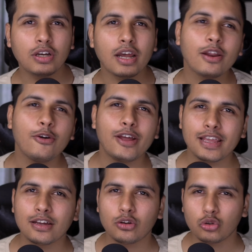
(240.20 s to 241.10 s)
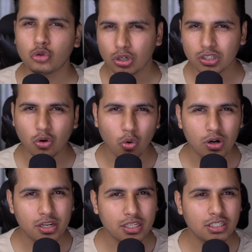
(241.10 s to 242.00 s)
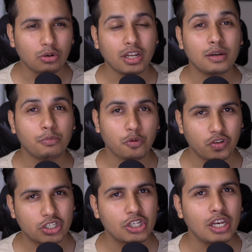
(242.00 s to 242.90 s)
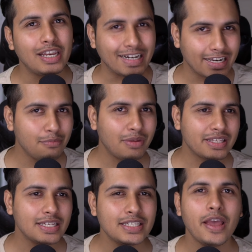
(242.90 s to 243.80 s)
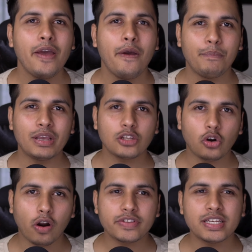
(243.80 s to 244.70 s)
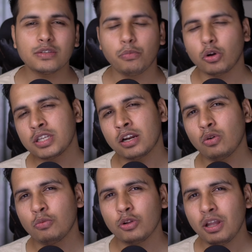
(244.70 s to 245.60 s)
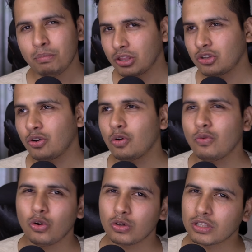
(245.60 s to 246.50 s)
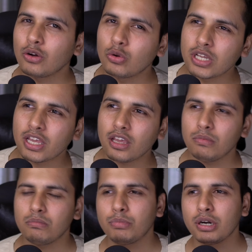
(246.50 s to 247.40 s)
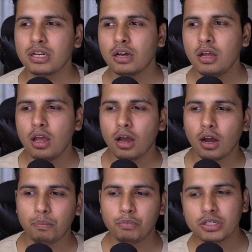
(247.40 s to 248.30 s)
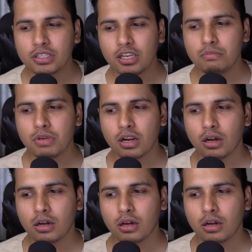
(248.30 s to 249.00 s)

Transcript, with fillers: कर रहे हो या नहीं कर रहे हो तो थोड़ा सा कोल्ड रीच आउट एक प्रोफेशनल लिंकड मैसेज मेक्स अ लॉट ऑफ सेंस बहुत सारे लोग बोलते हैं मत करो वो लोग तंग हो जाएंगे बट पर्सनली uh, मेरा